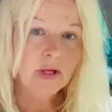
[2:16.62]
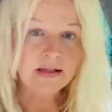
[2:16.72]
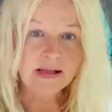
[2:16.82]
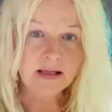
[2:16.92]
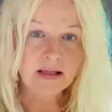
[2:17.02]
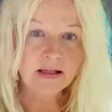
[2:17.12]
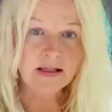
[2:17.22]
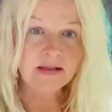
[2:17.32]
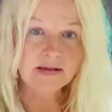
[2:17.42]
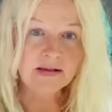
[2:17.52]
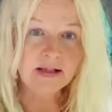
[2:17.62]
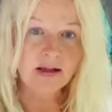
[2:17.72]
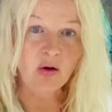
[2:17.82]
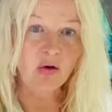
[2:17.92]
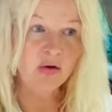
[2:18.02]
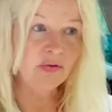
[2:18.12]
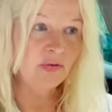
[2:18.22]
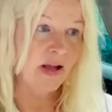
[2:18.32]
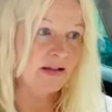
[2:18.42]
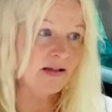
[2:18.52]
Ich sage ja nicht, dass es nicht auch
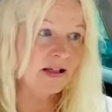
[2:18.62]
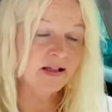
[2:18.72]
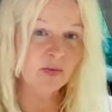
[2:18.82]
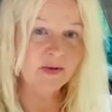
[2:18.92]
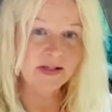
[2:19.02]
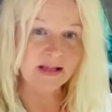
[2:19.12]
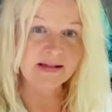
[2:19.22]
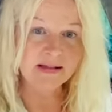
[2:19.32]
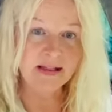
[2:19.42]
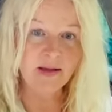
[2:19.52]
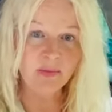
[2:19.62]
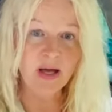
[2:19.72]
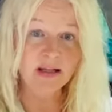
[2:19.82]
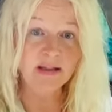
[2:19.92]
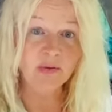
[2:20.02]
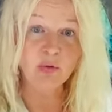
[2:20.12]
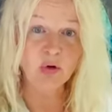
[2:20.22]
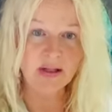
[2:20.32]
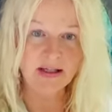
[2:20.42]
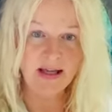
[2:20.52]
pflanzliche Substanzen geben kann, die
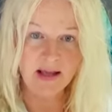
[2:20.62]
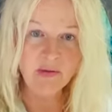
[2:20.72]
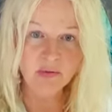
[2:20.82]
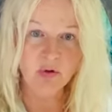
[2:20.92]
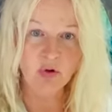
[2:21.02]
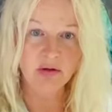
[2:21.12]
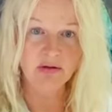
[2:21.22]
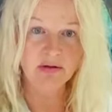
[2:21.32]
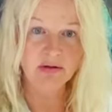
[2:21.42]
wirklich helfen können.